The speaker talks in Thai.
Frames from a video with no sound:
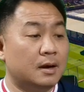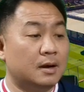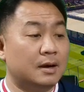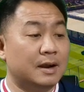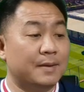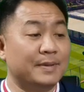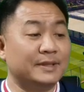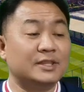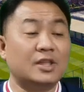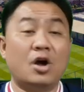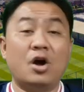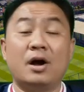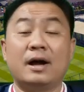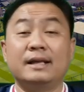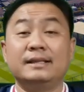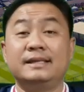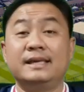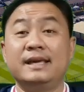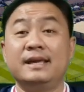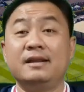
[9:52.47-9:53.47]
เรามาต่อกั
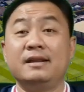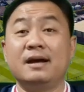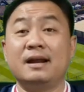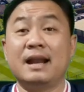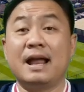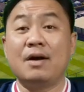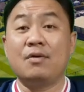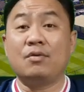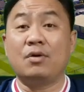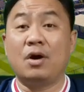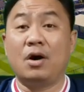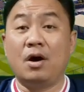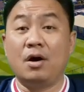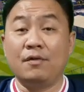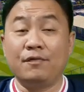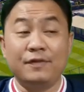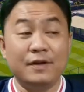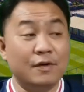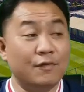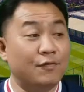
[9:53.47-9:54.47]
นที่เรื่องราวของ
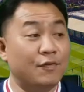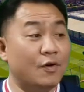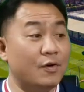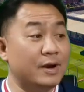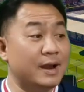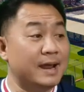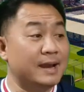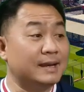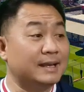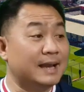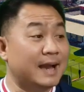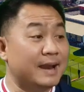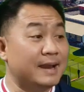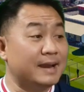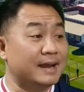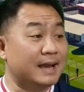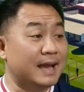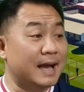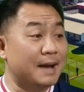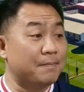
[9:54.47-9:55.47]
ฟิลโฟเดนกัน
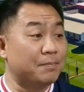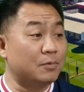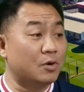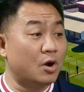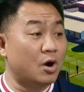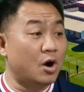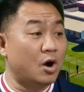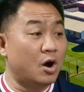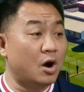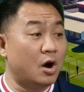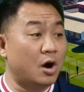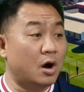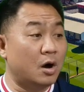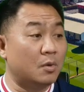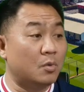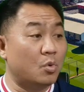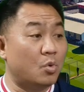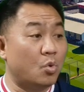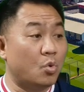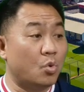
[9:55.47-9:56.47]
นะครับ ก็
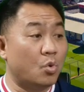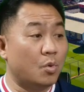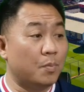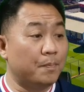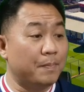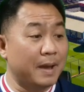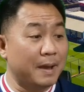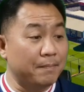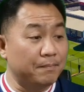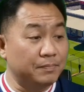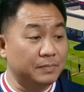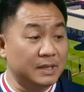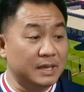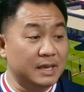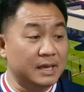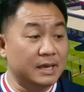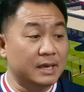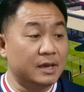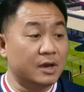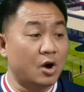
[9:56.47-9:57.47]
โอ้โหเป๊ป
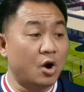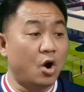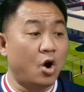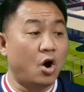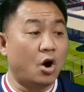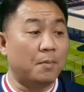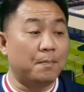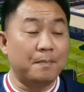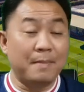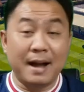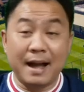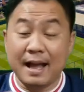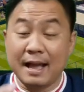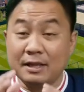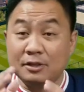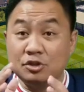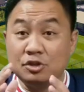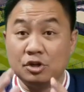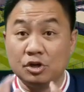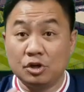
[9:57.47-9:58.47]
นี่ออกมา
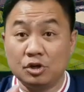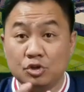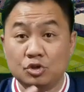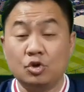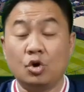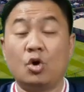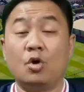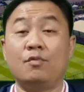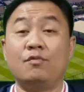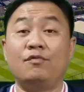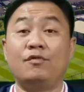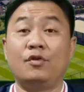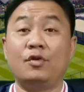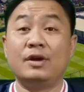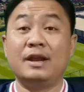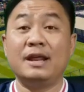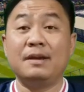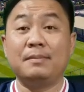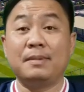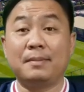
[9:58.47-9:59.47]
ชื่นชมโฟ
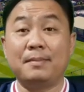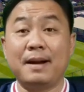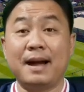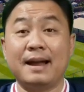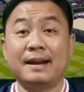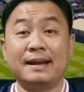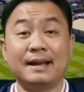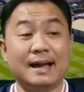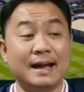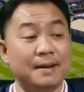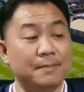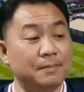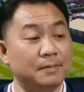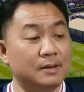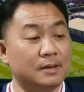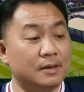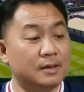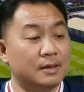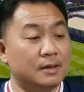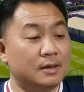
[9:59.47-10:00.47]
เดนมาก ๆ นะครับ
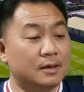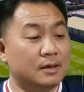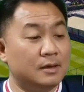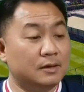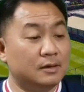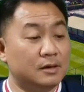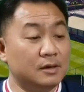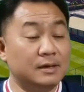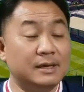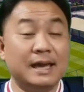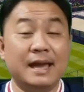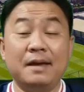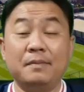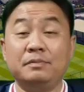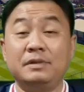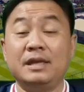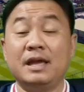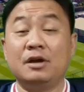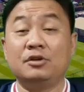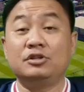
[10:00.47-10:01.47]
คือเกม
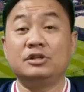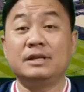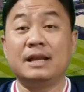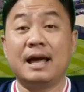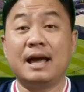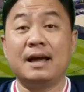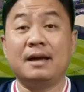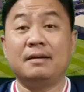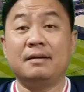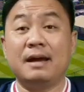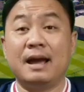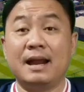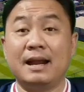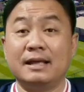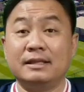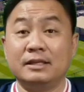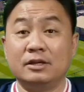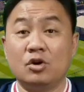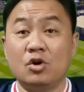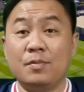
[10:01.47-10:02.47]
ที่เอาชนะแอตเลติโก